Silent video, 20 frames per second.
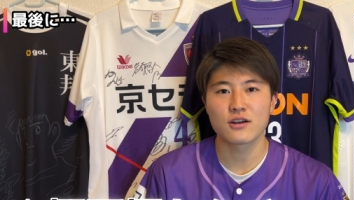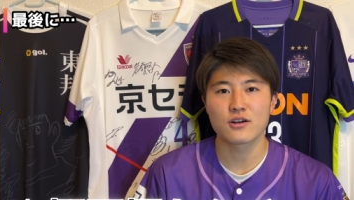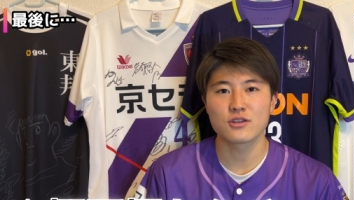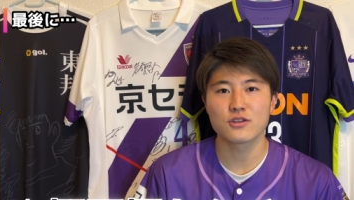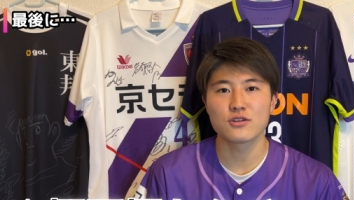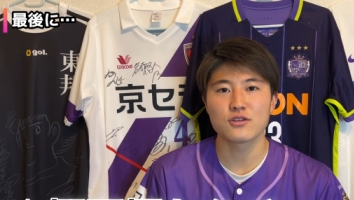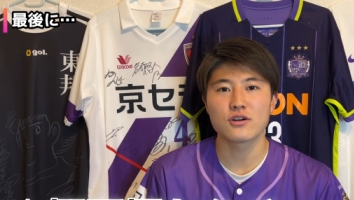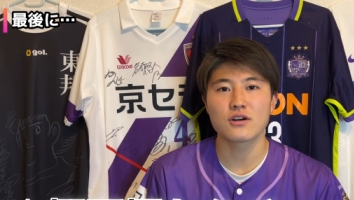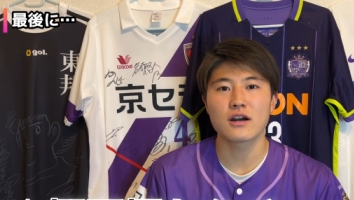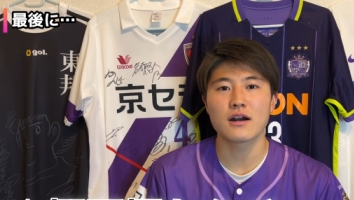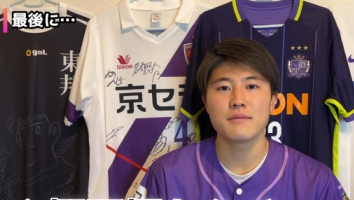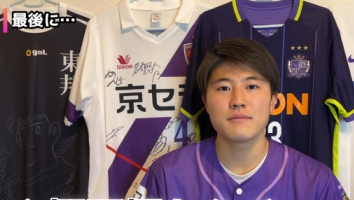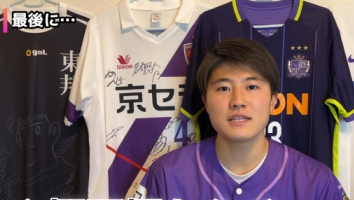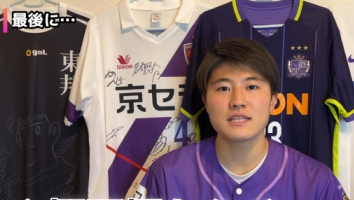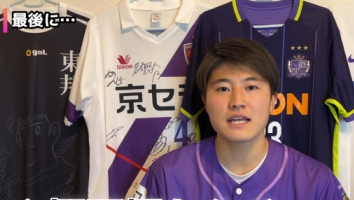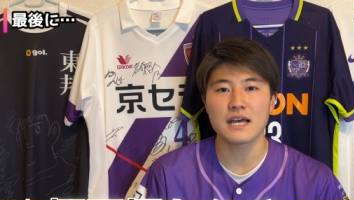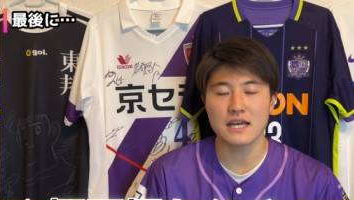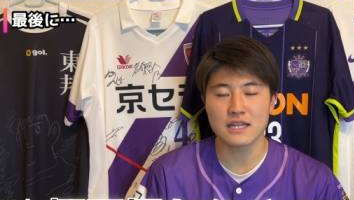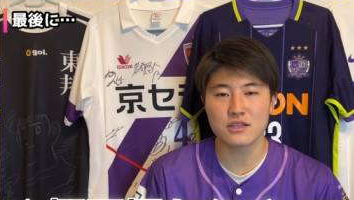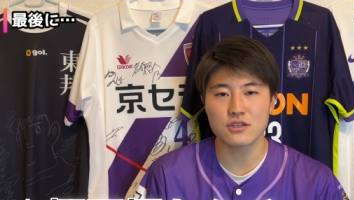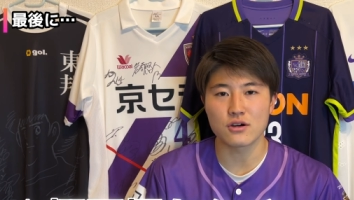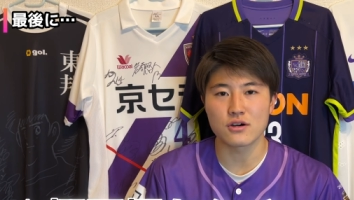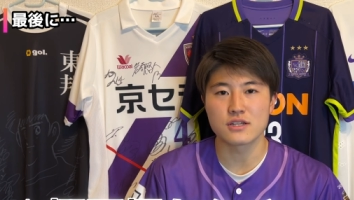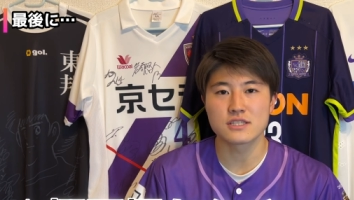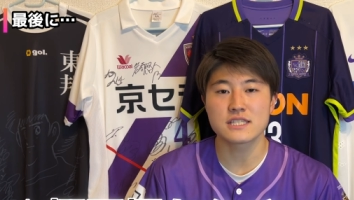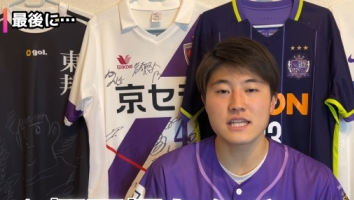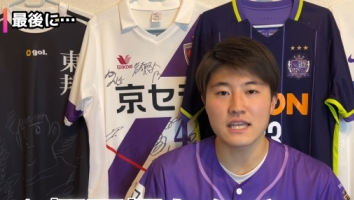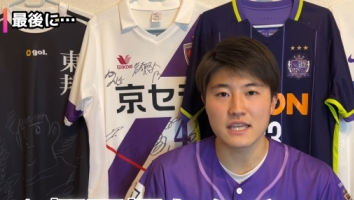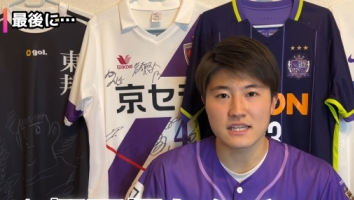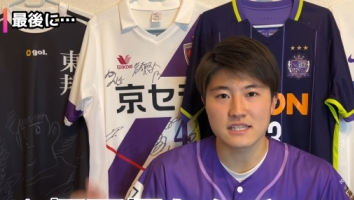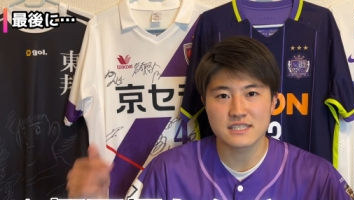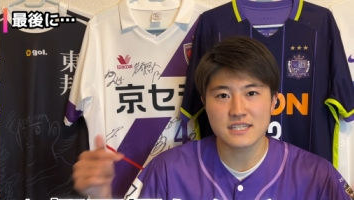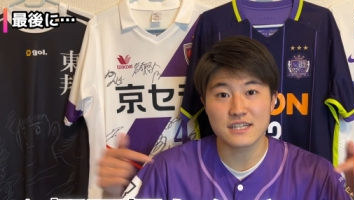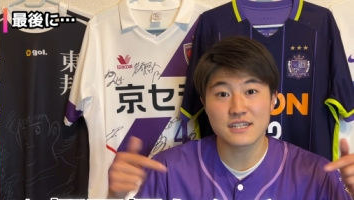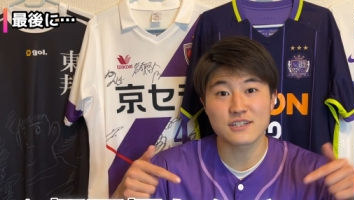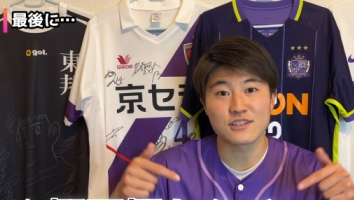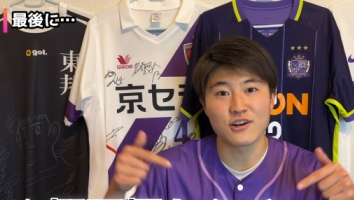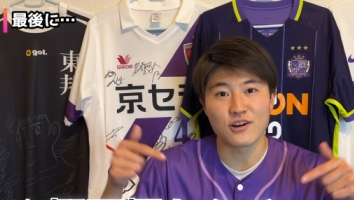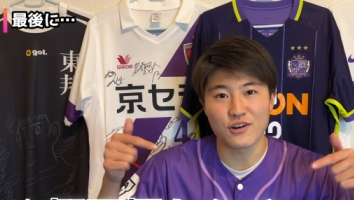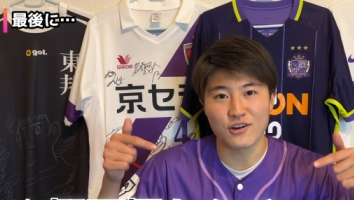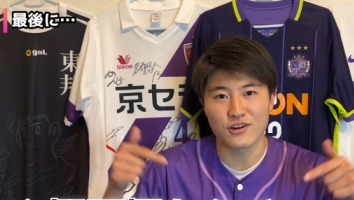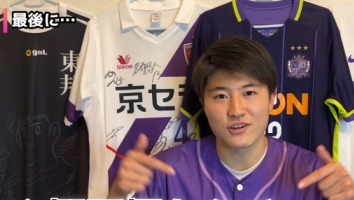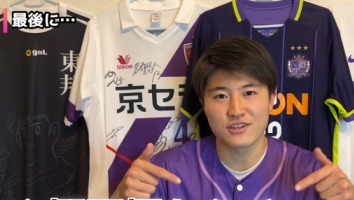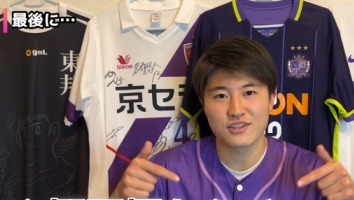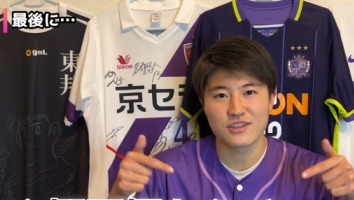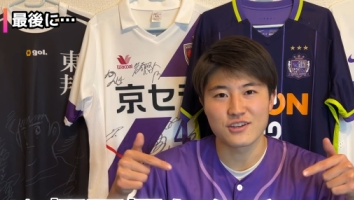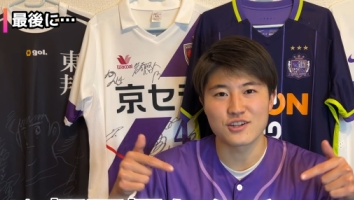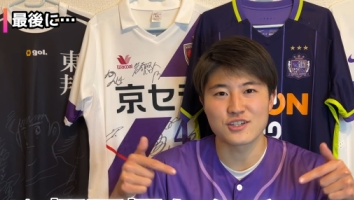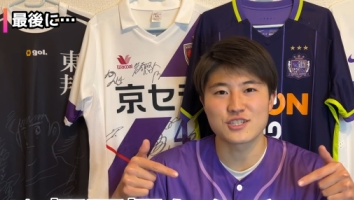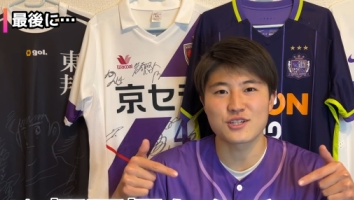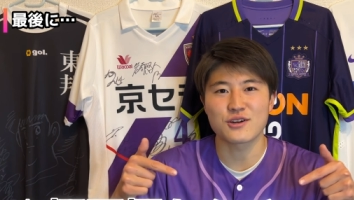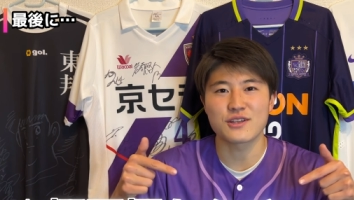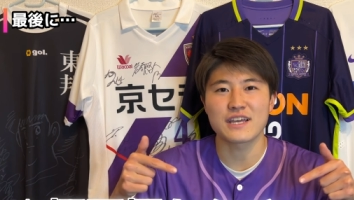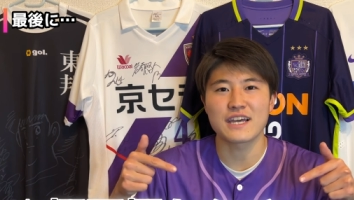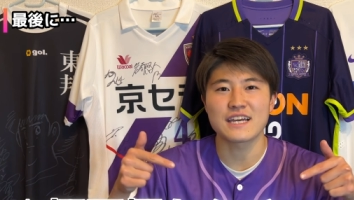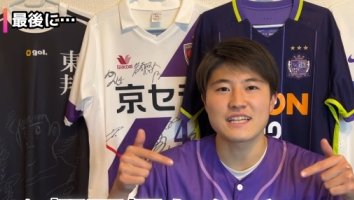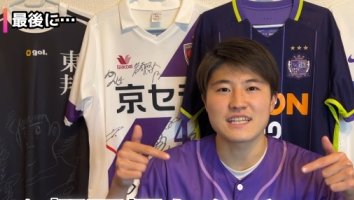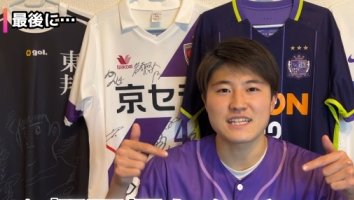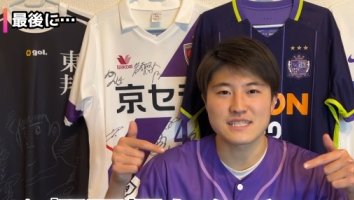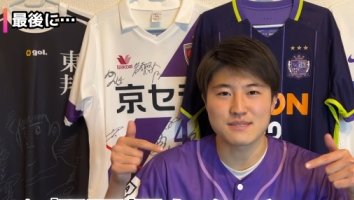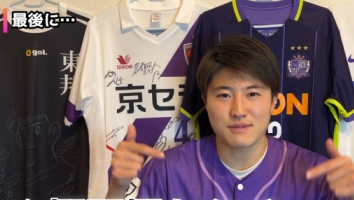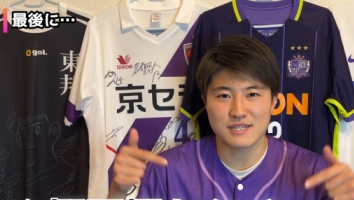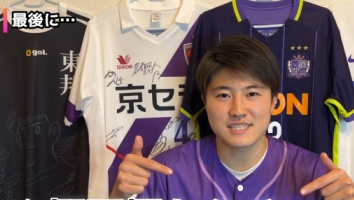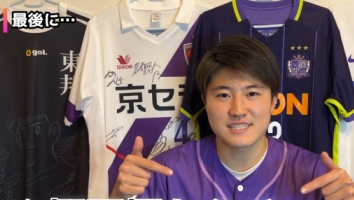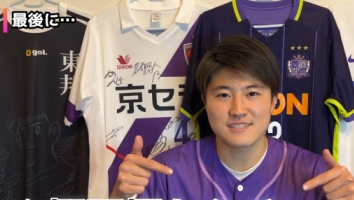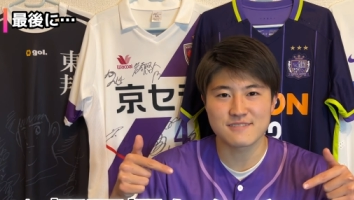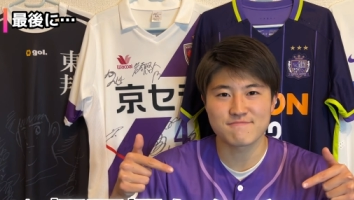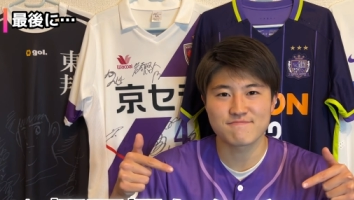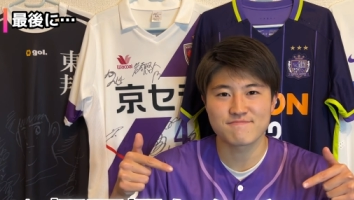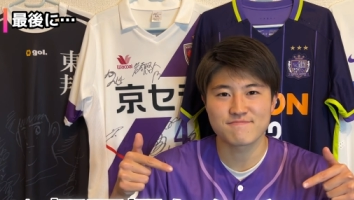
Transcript: この動画を見た後、ぜひチェックの方よろしくお願いいたします。